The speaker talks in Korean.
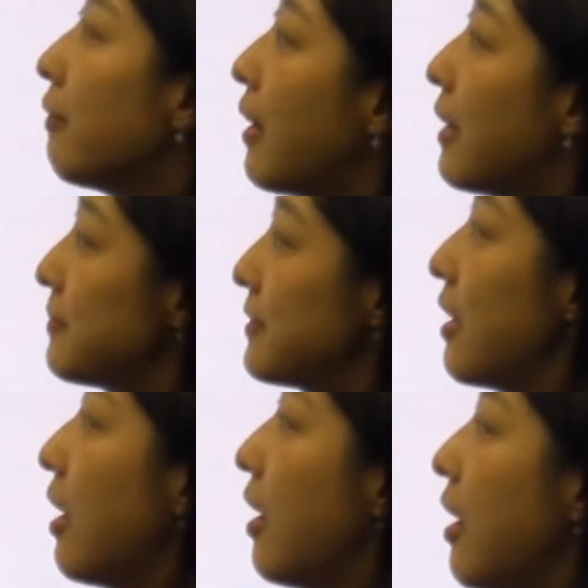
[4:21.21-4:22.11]
crabs,
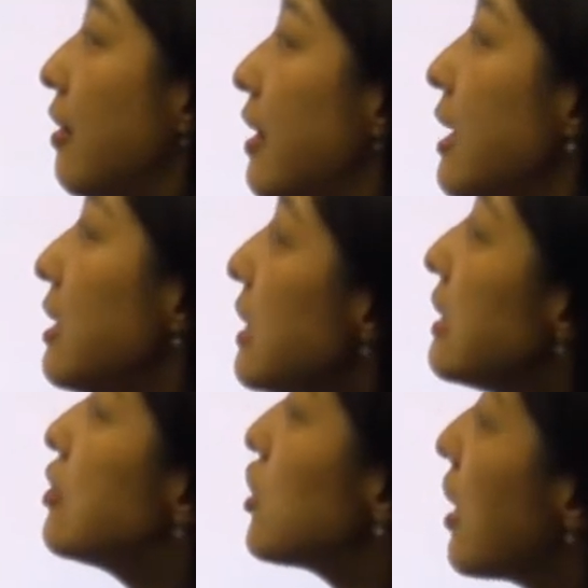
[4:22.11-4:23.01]
They
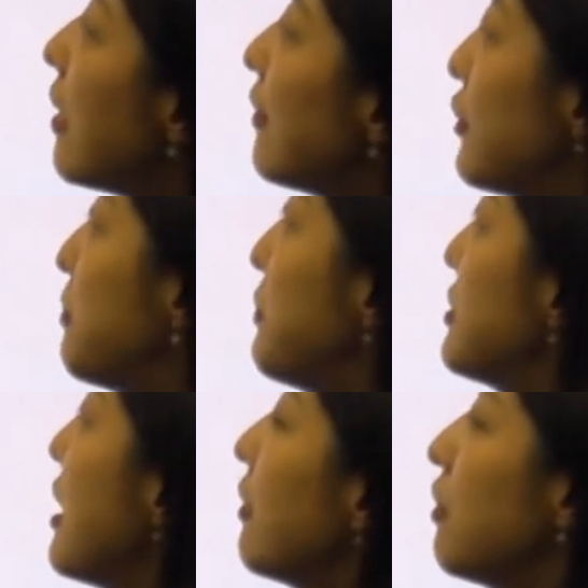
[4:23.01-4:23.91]
need shells to
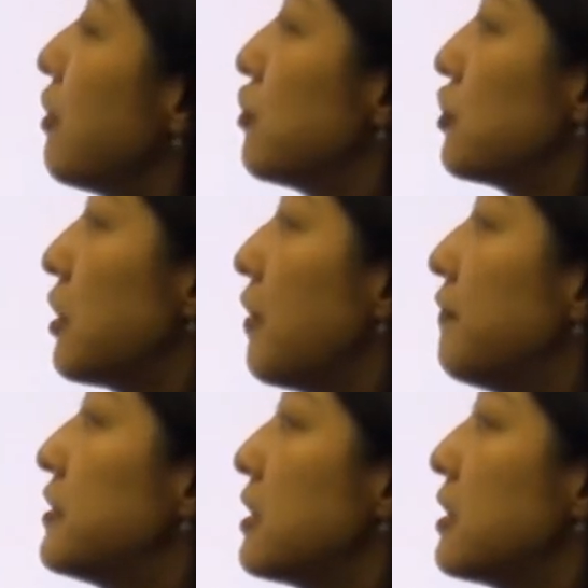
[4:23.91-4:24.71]
protect their soft